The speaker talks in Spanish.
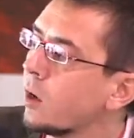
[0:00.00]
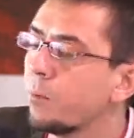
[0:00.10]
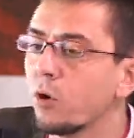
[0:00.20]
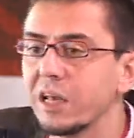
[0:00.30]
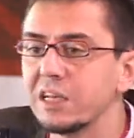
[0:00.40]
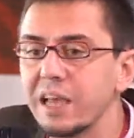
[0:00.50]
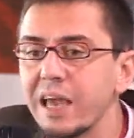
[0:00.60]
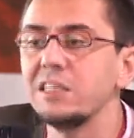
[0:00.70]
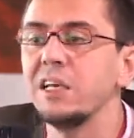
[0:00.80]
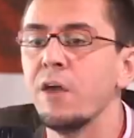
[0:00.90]
porque si
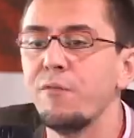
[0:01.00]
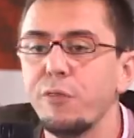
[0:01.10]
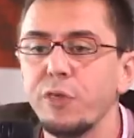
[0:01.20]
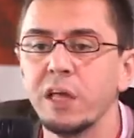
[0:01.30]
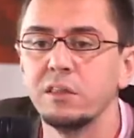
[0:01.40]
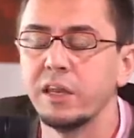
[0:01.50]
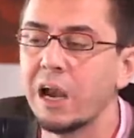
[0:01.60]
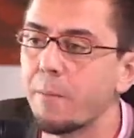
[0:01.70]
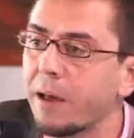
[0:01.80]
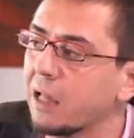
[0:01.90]
es ineficiente en
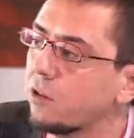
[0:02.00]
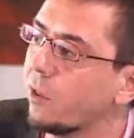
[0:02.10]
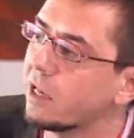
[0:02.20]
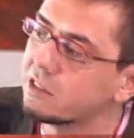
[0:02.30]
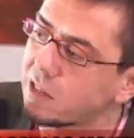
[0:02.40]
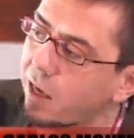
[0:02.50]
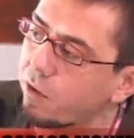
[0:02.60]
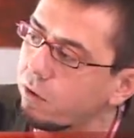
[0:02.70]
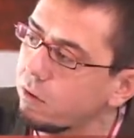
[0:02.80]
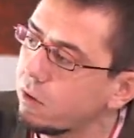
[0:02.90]
el aparato del
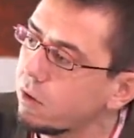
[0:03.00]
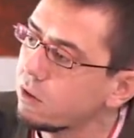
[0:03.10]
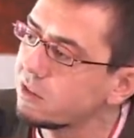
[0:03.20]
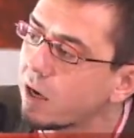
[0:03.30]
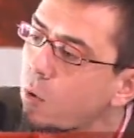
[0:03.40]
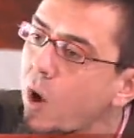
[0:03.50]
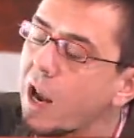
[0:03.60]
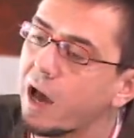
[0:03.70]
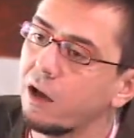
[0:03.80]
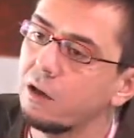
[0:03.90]
Estado, se
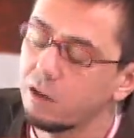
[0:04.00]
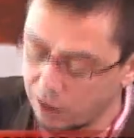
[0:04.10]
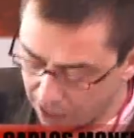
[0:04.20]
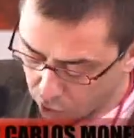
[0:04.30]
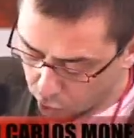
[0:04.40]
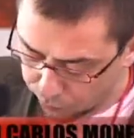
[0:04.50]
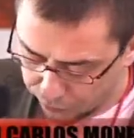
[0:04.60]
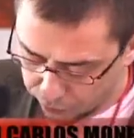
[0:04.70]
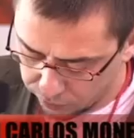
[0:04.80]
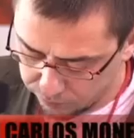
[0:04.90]
cuela la
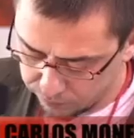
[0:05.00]
corrupción.